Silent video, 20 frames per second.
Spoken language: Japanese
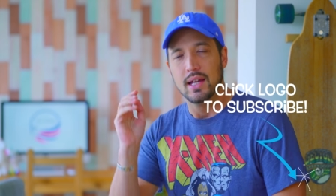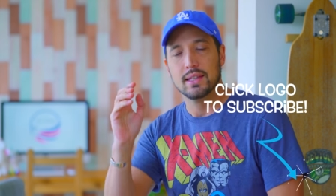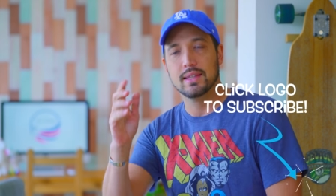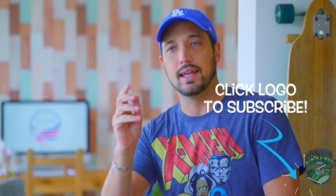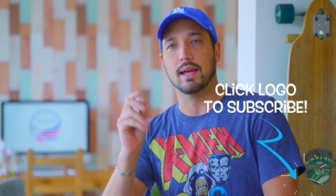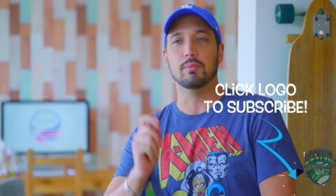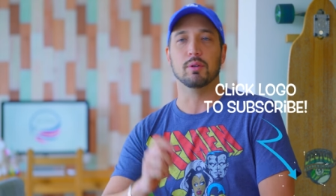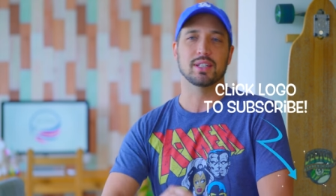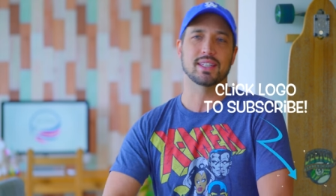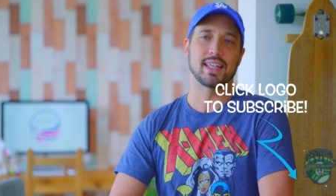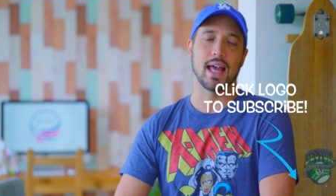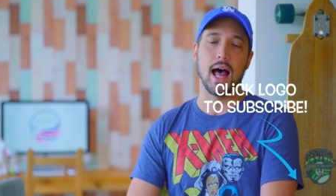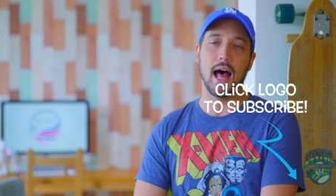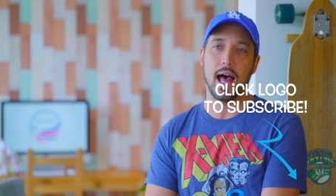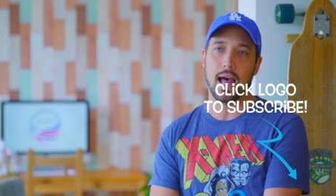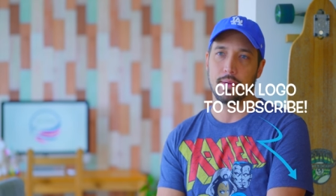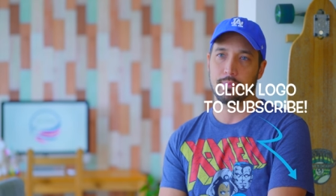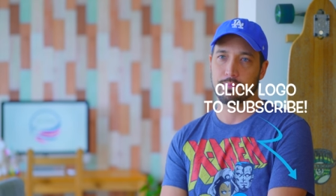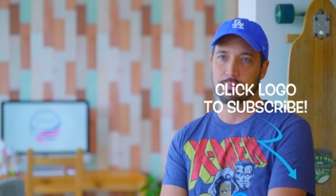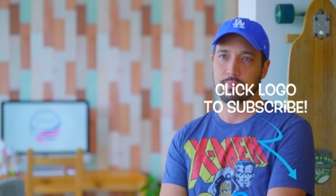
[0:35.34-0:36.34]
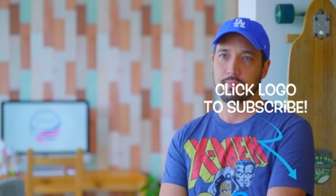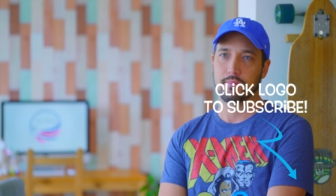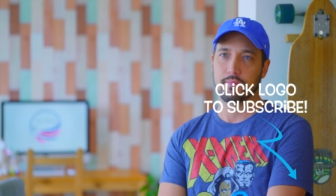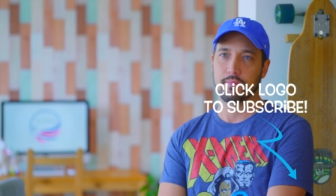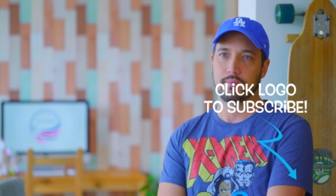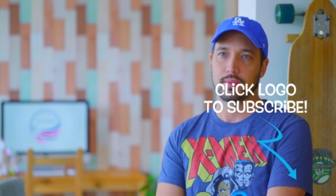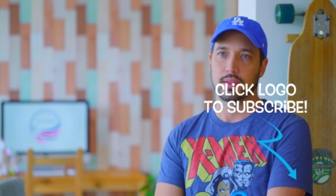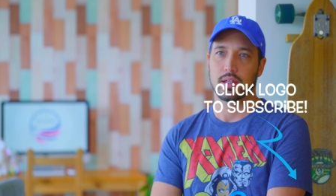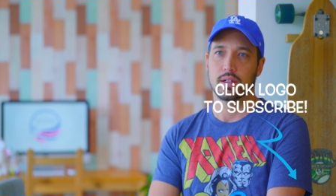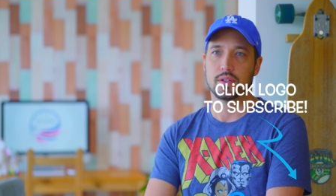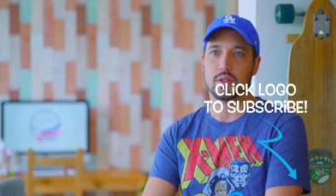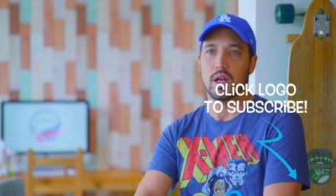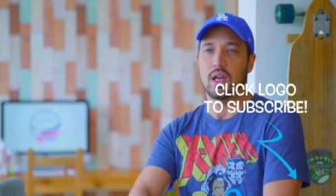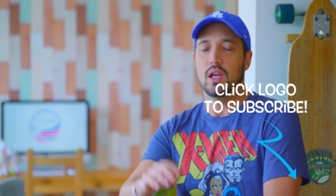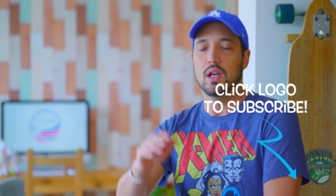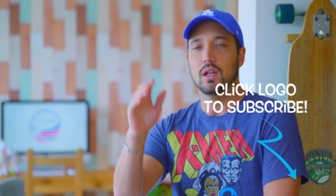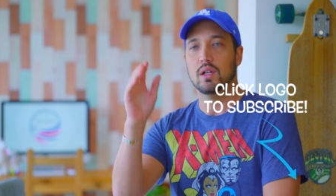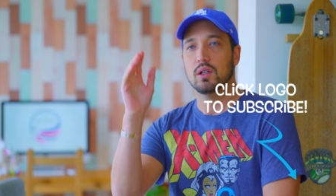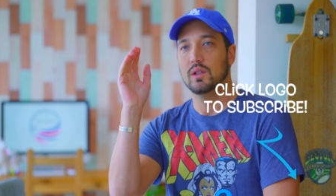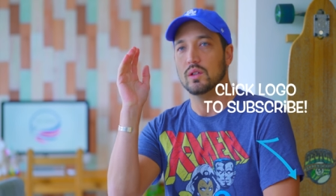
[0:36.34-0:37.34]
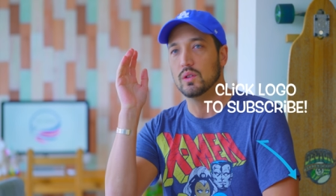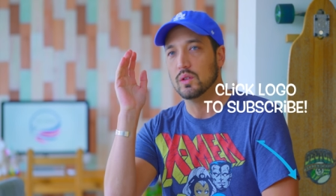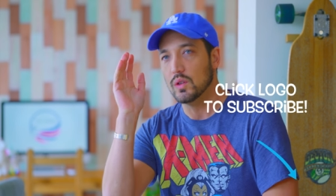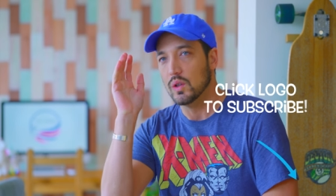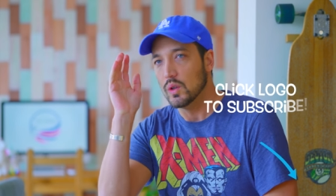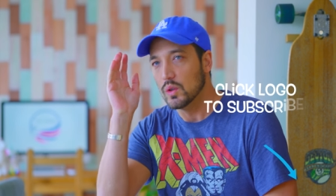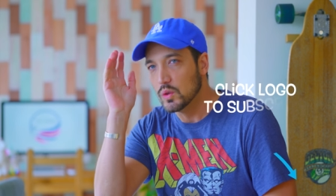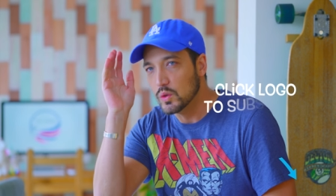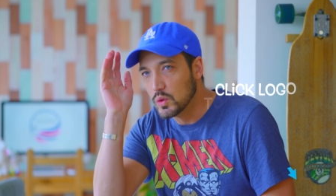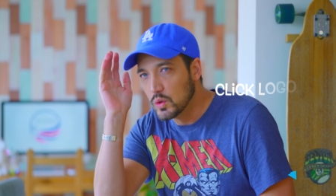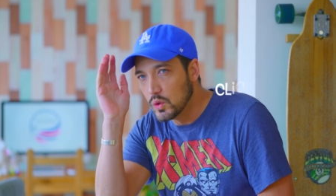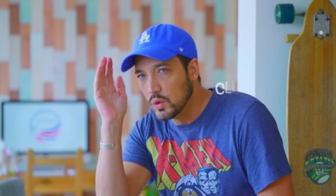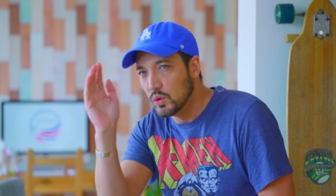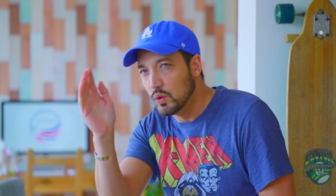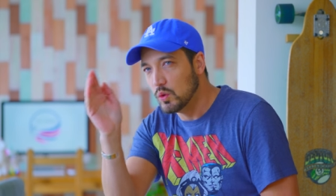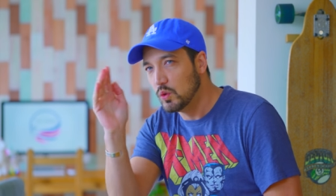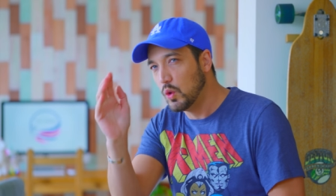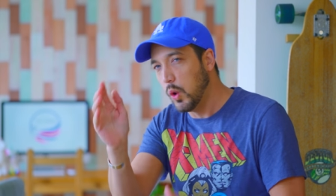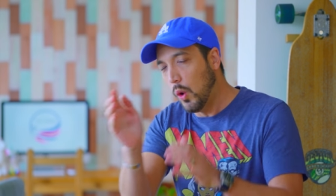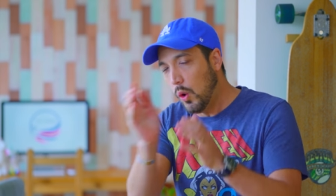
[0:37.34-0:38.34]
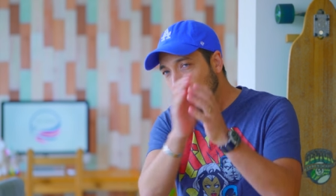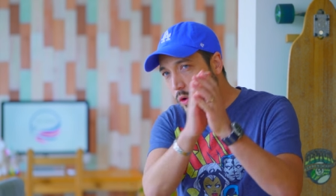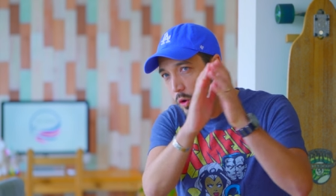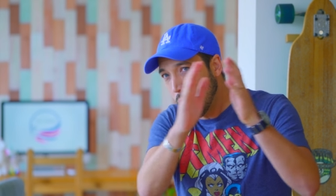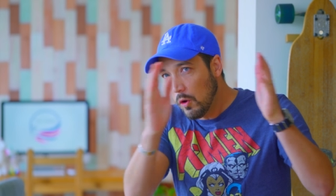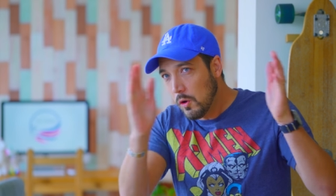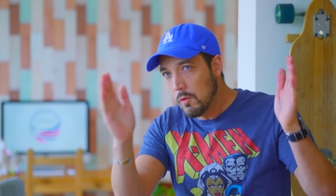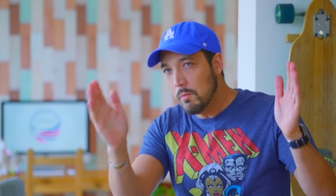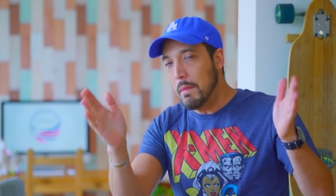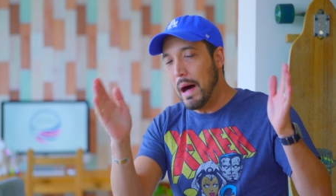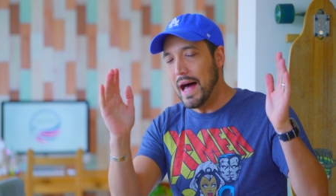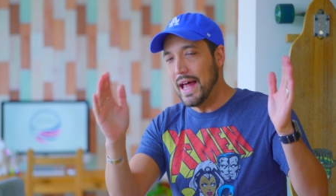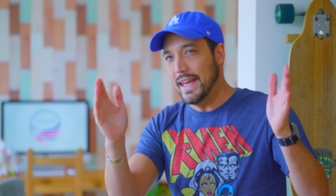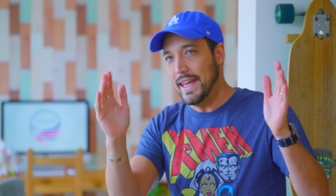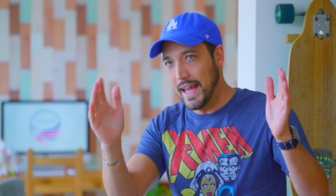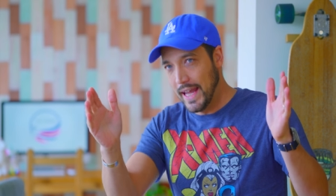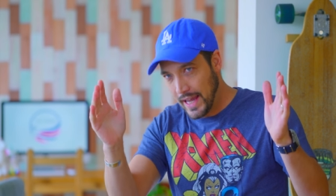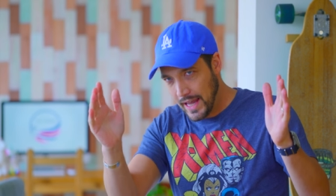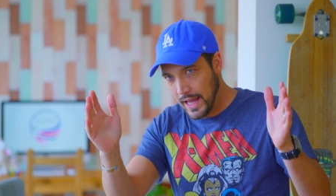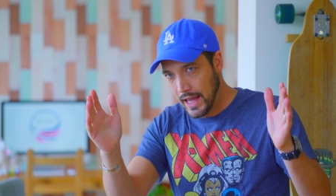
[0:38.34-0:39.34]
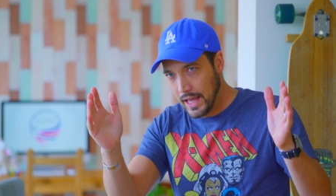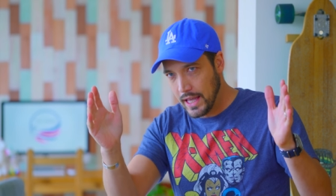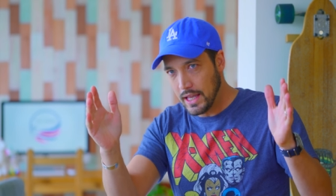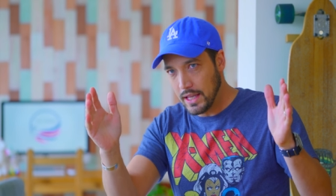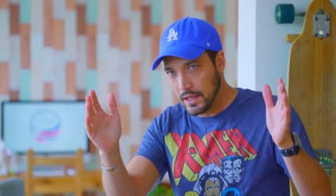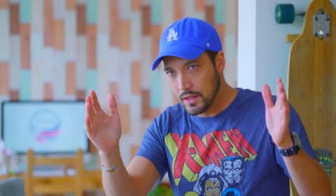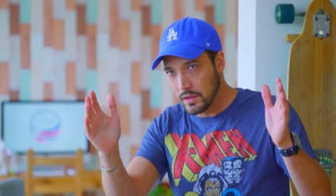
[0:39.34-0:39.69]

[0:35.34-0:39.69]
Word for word: でもさ、それどこまで